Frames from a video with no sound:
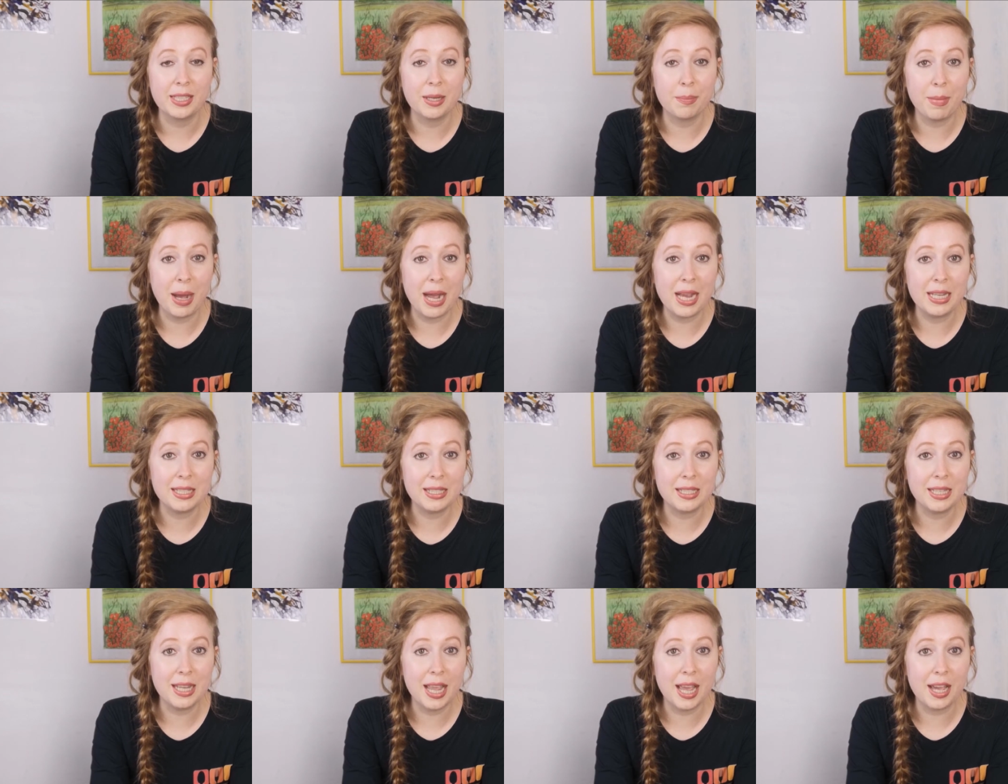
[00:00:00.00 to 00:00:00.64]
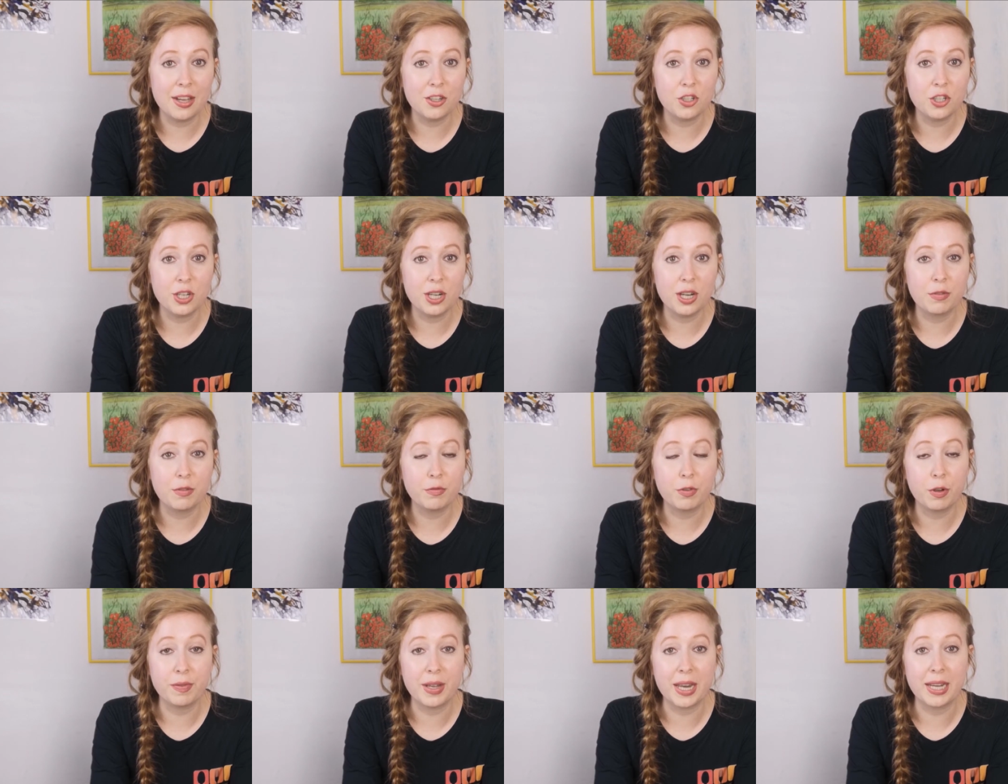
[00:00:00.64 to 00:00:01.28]
die meisten
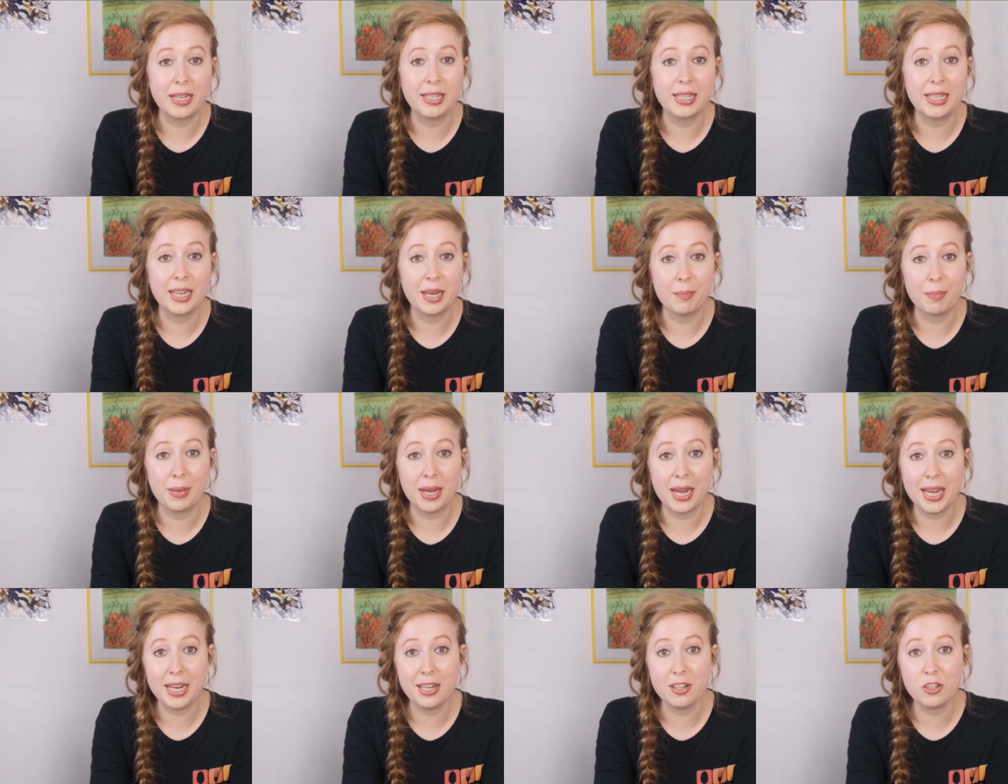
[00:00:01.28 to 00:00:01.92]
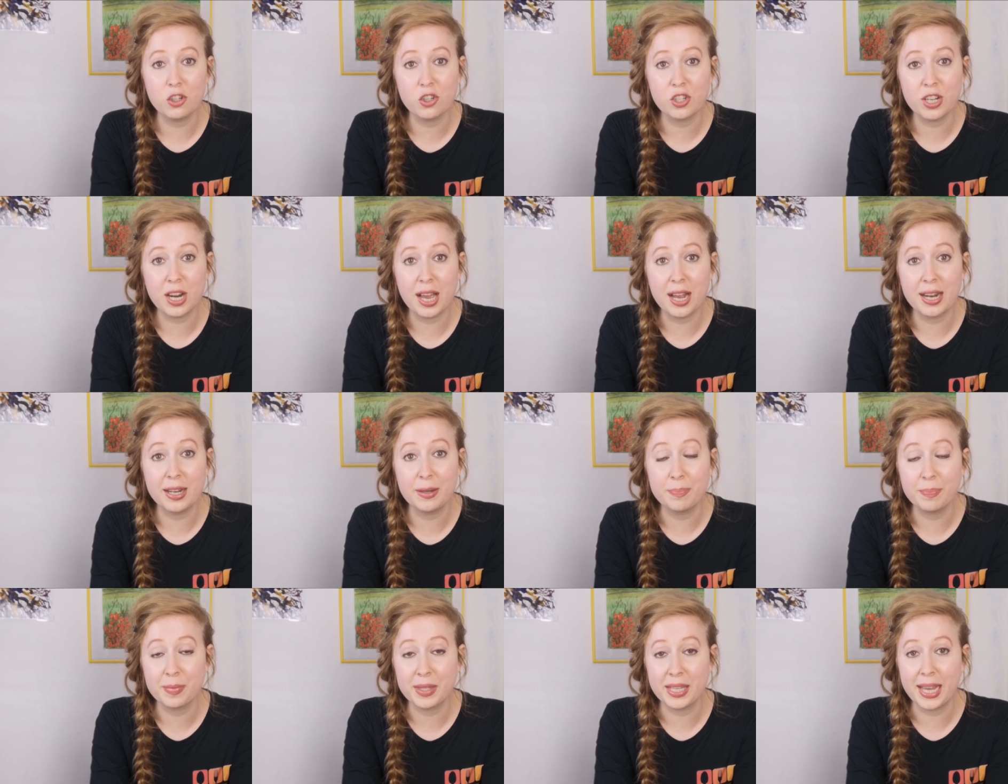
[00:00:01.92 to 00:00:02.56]
Hersteller verwenden neben
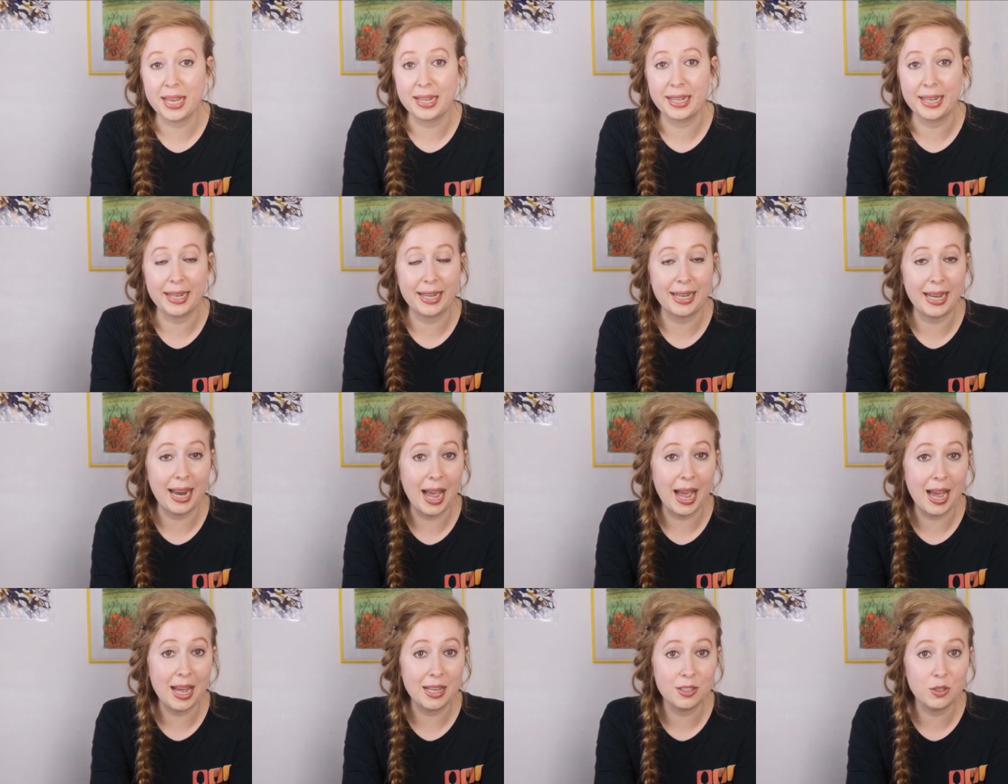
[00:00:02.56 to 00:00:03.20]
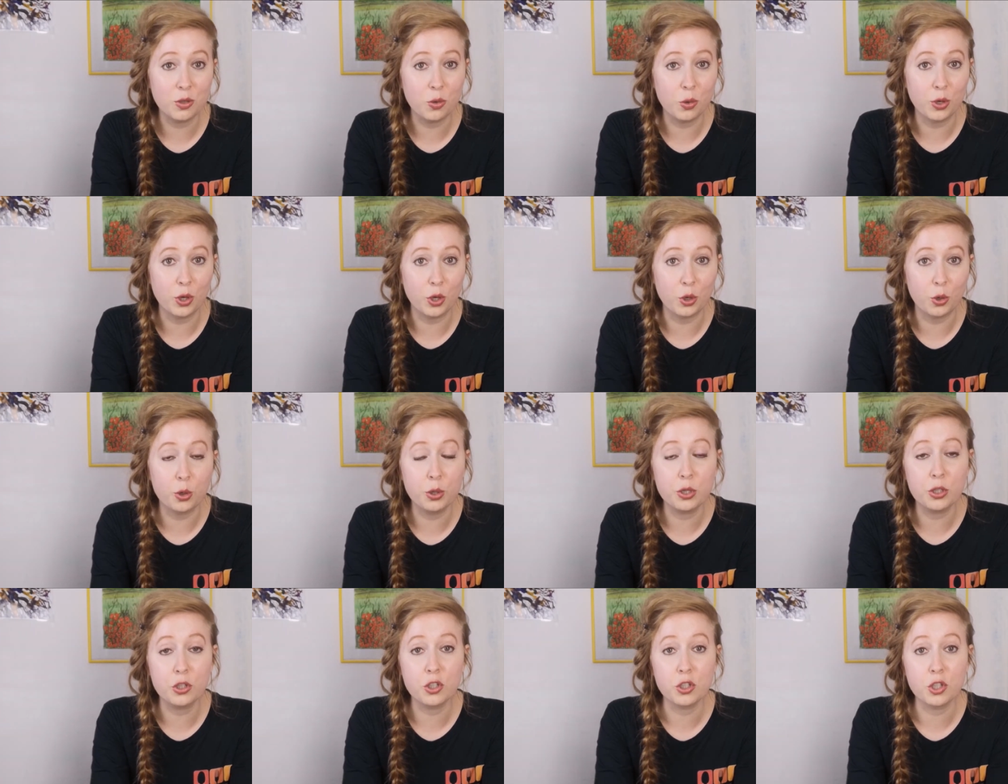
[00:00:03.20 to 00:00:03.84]
Edelstahl gerne Glas oder
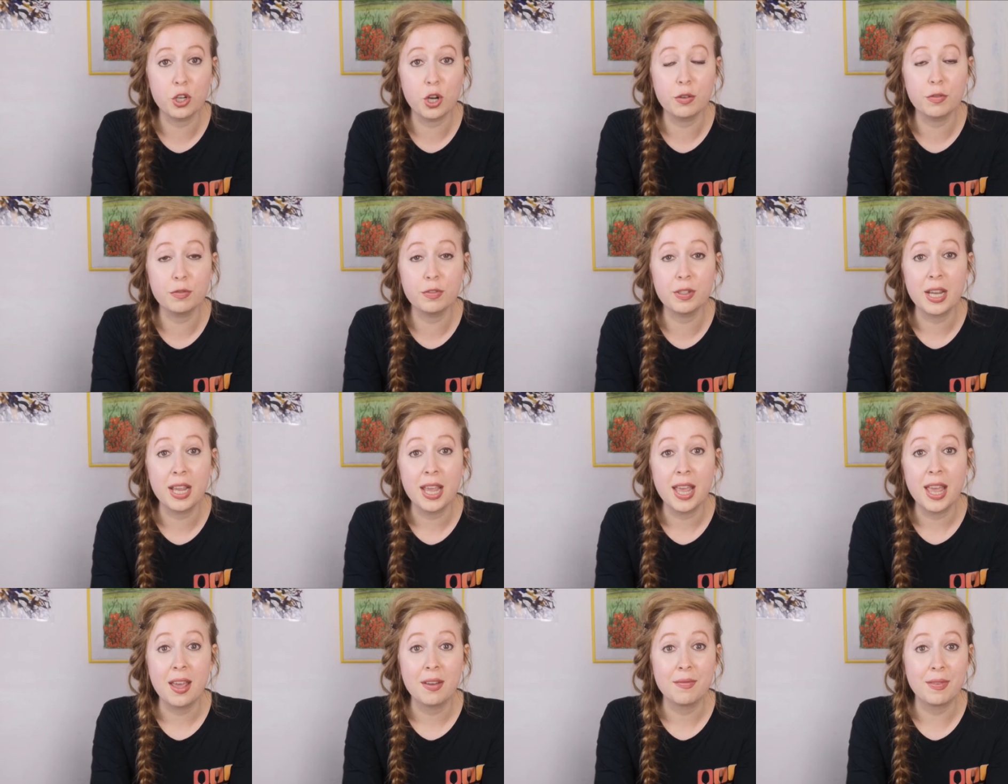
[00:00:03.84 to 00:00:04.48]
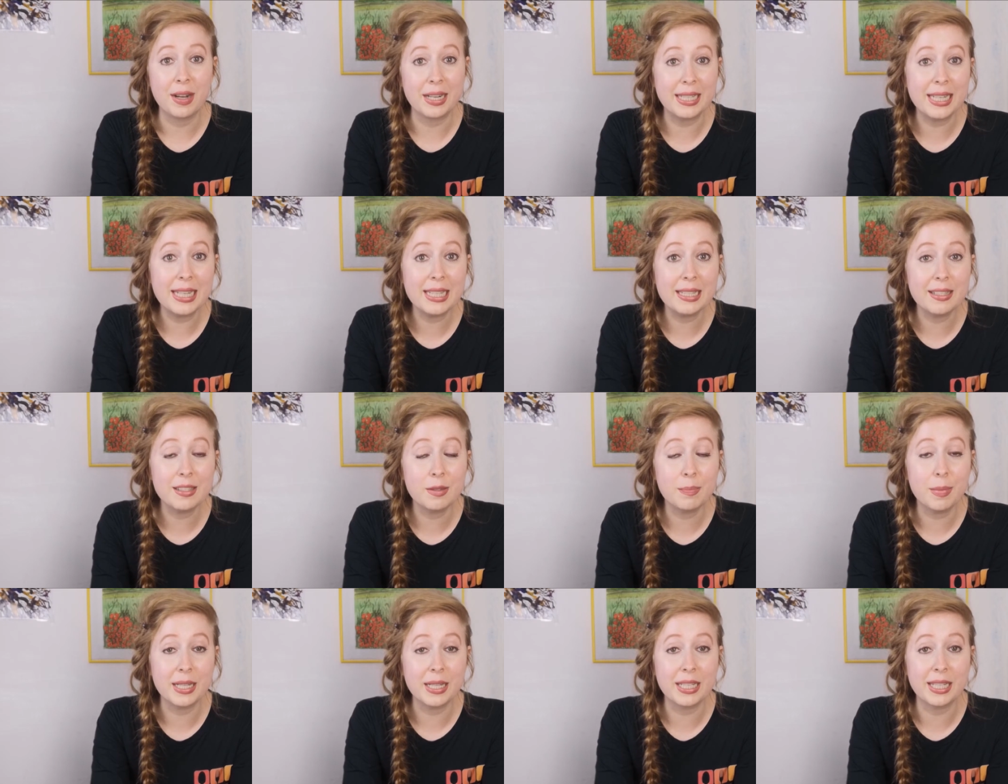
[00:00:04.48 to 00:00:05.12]
Kunststoff, weil
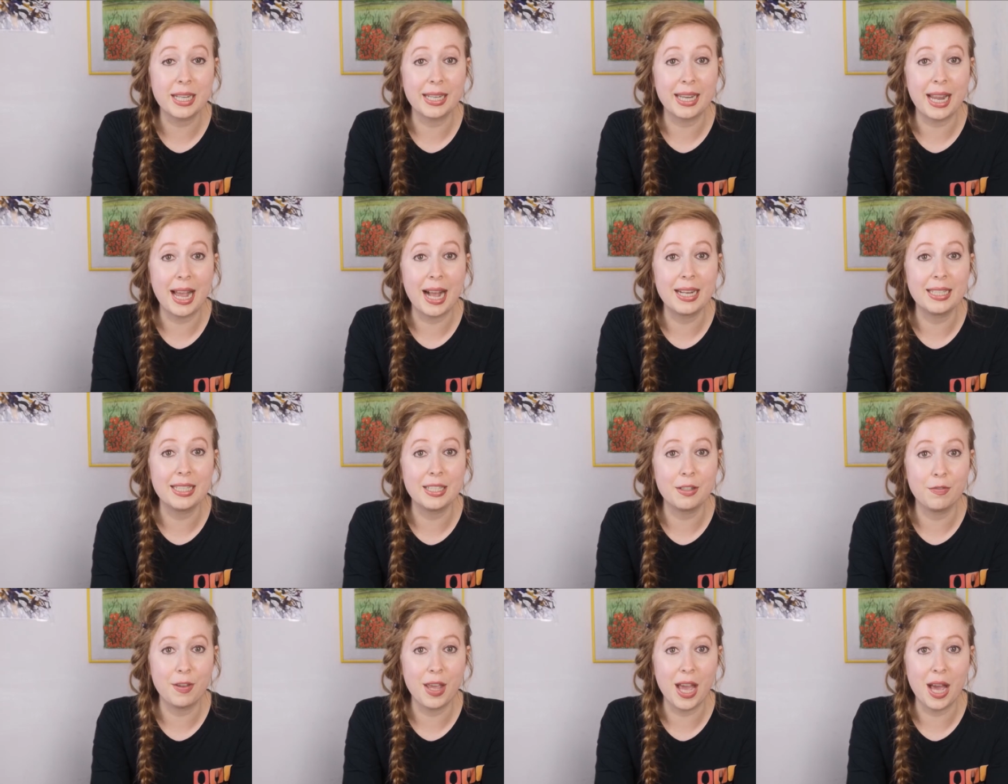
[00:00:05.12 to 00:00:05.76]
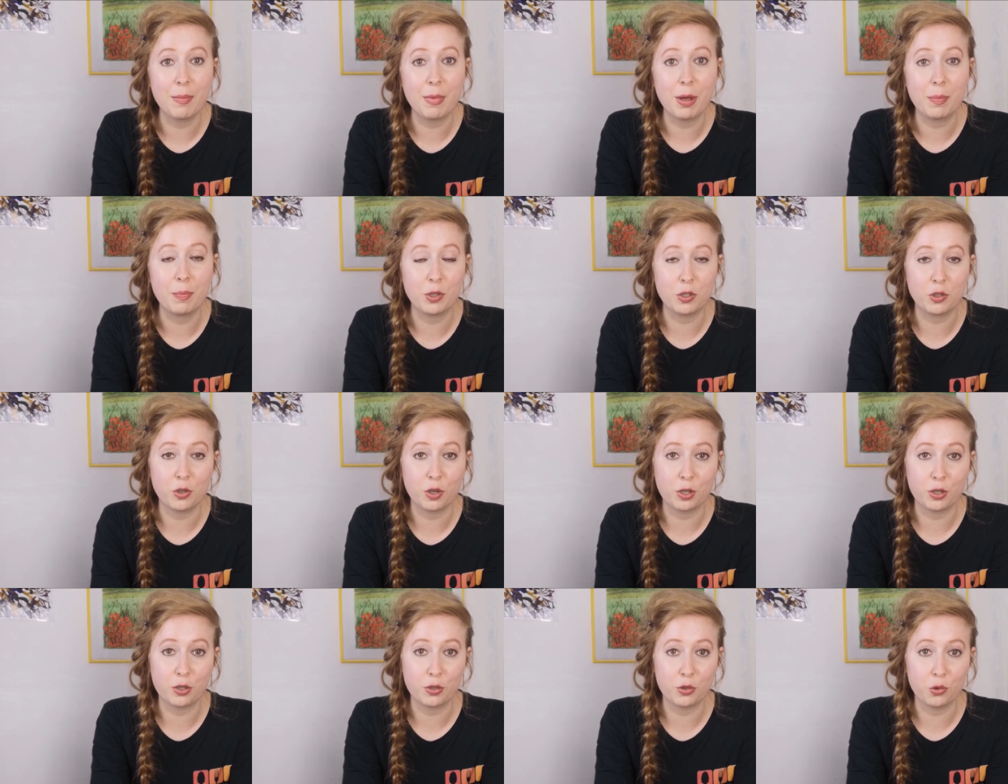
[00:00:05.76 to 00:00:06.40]
dieses Material die Wärme
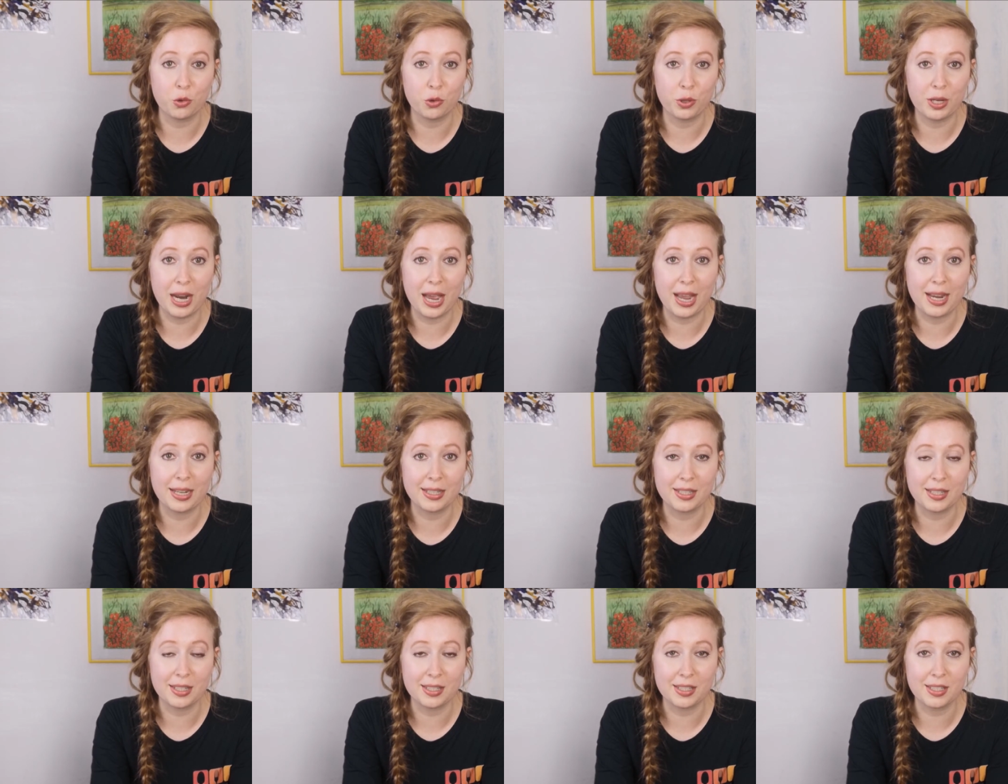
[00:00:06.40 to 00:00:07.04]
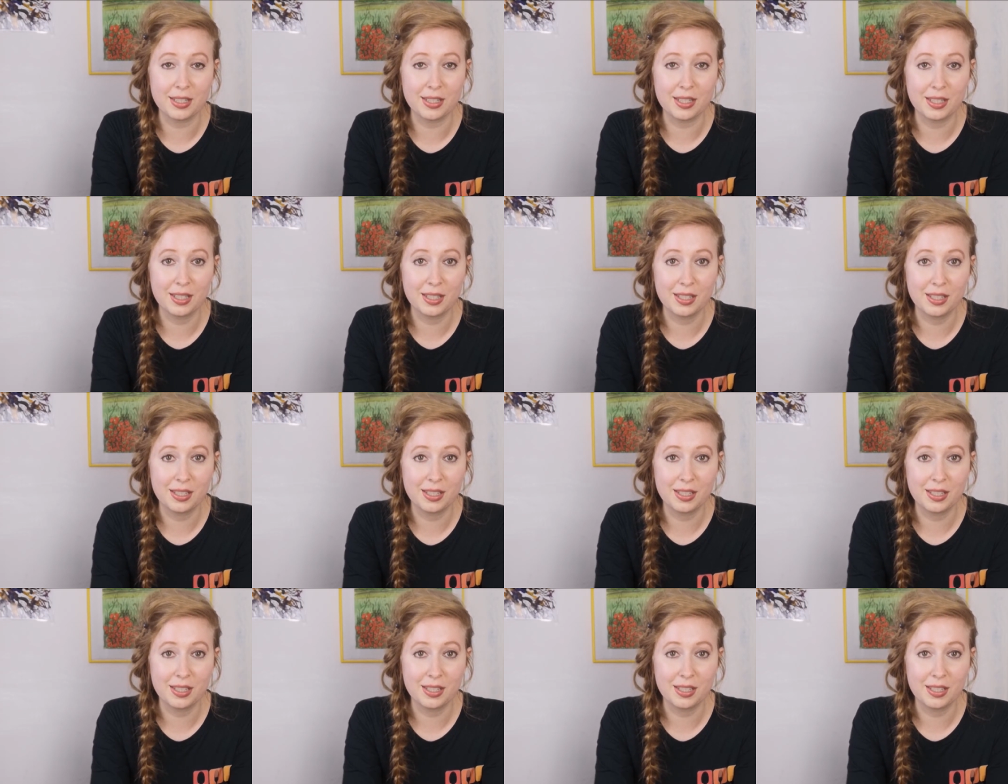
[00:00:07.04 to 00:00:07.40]
besonders gut leitet.